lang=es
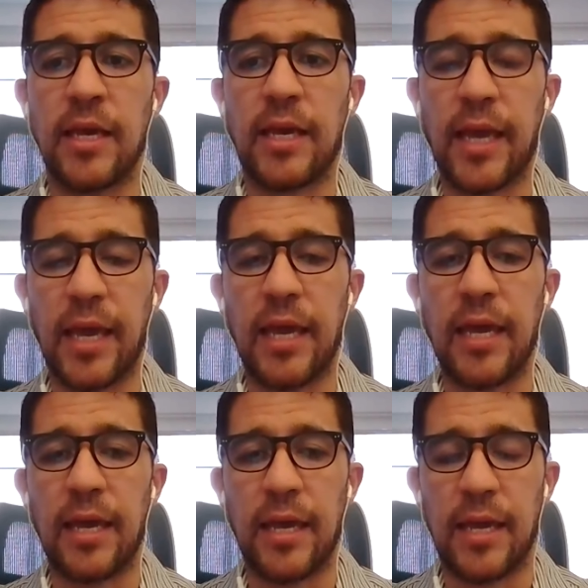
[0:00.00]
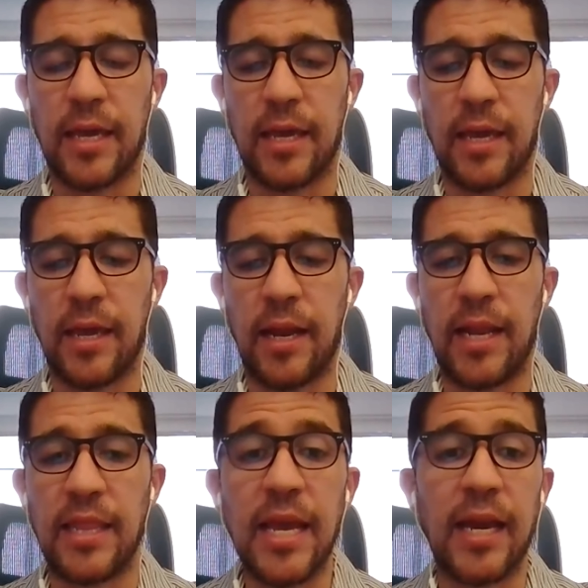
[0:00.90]
que eh,
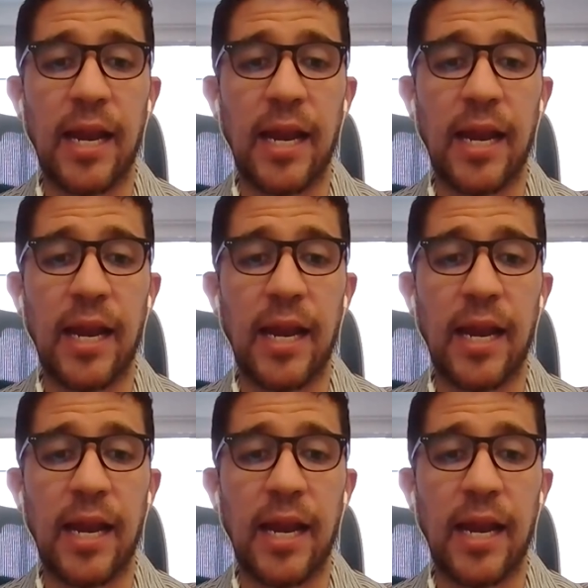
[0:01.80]
le digan